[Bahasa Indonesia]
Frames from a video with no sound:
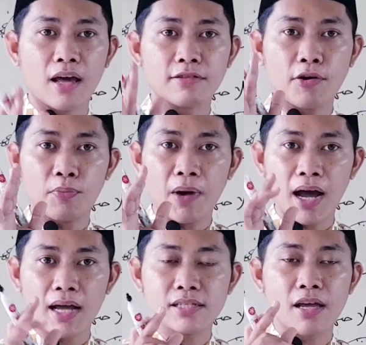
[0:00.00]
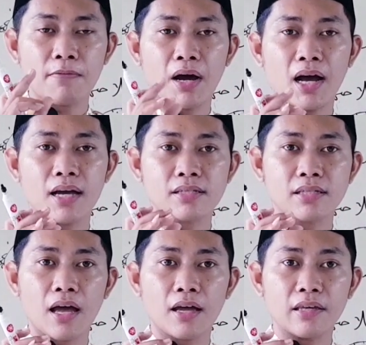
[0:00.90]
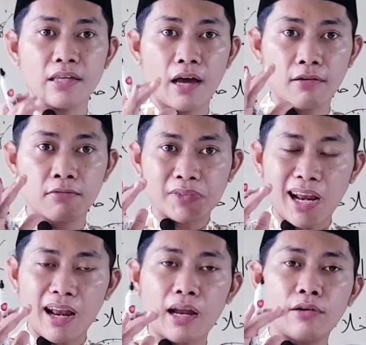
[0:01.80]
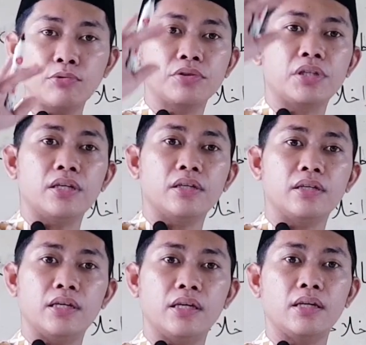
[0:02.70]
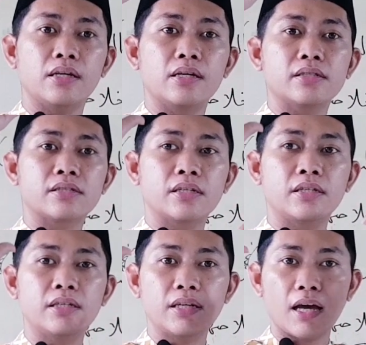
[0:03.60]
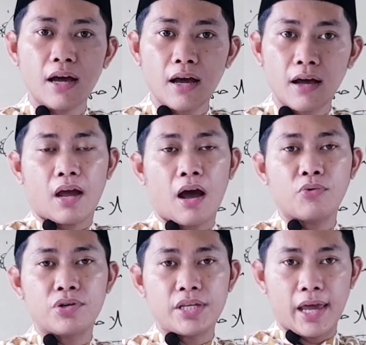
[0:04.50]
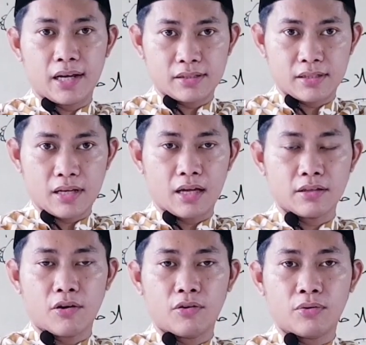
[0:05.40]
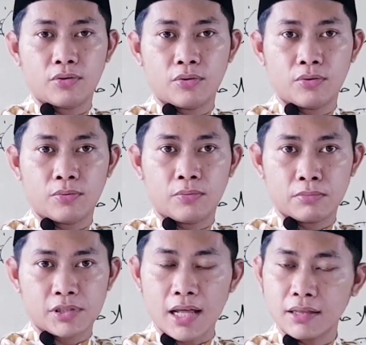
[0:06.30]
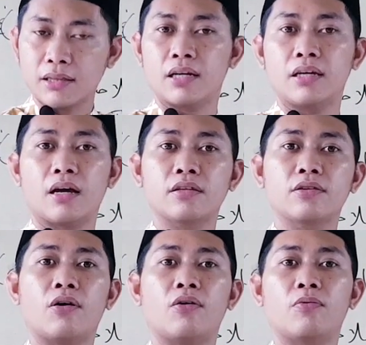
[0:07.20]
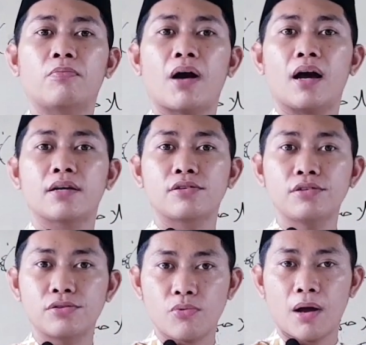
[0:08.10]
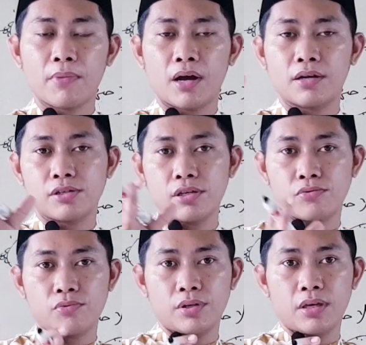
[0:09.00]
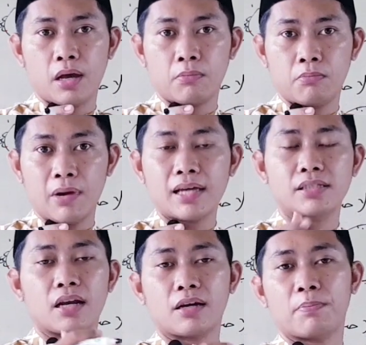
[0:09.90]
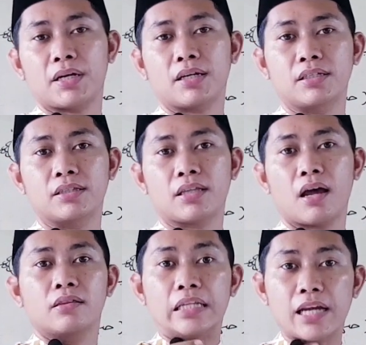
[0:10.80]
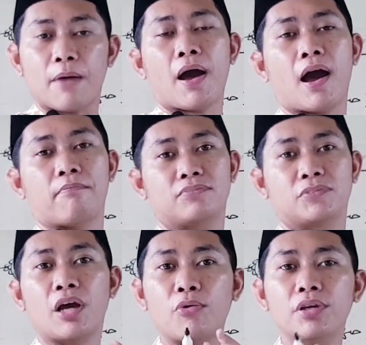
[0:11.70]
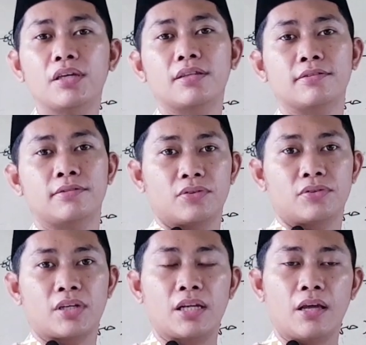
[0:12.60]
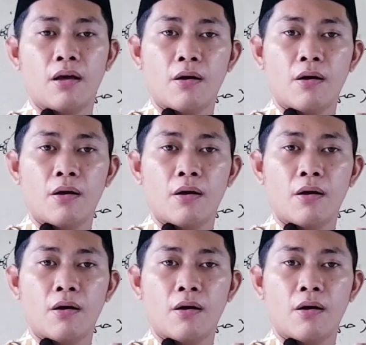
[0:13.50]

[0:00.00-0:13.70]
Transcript: atau bahasa-bahasa yang terlalu tinggi sehingga audiens atau santri atau mahasiswa-mahasiswi yang belajar kepada kita tidak paham. Jauhi itu. Jadi